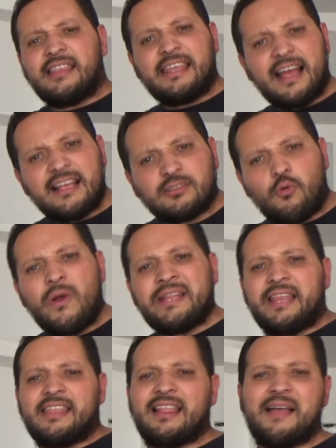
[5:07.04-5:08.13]
te das
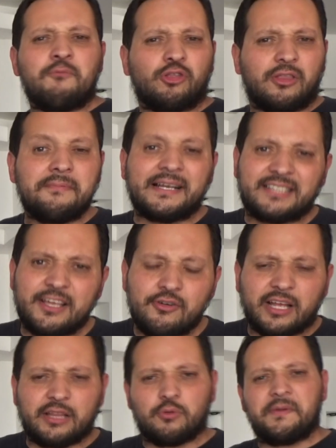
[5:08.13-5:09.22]
cuenta de la
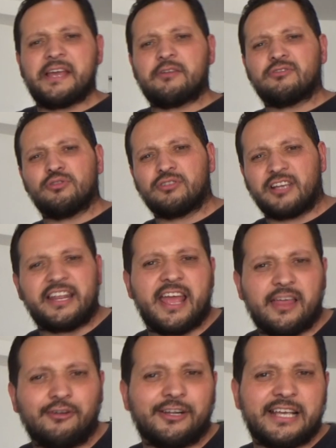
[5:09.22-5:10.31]
motivación que tuvieron sus
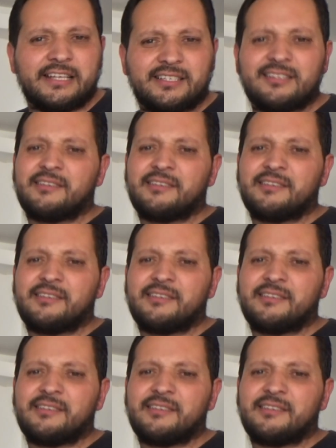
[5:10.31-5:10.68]
creadores.